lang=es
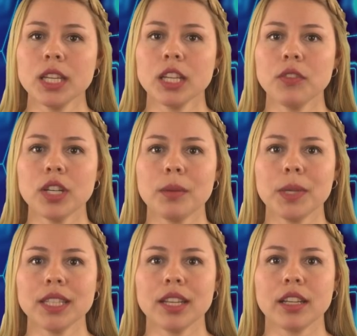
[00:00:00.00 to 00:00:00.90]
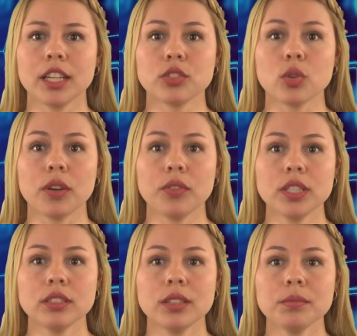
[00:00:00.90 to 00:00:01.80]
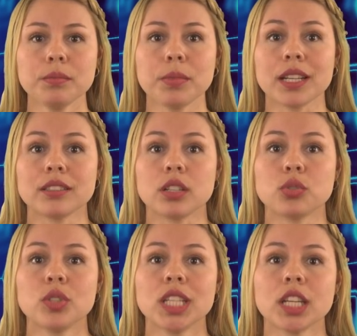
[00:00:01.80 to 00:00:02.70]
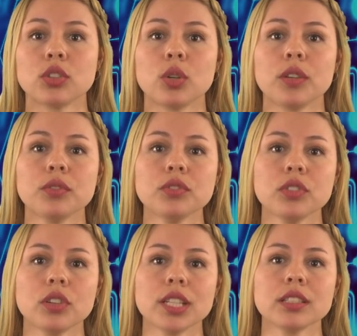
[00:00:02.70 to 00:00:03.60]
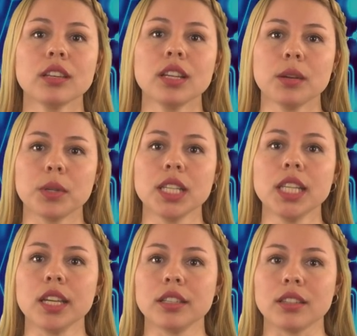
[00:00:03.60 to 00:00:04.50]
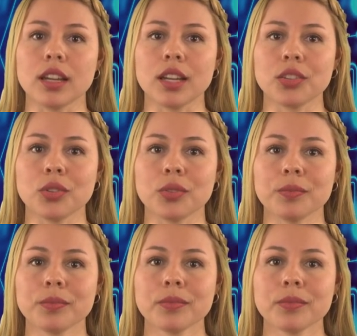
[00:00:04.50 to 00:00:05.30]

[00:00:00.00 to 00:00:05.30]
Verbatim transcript: que finalmente regresó a FinCEN para ser su director en funciones en abril de este año.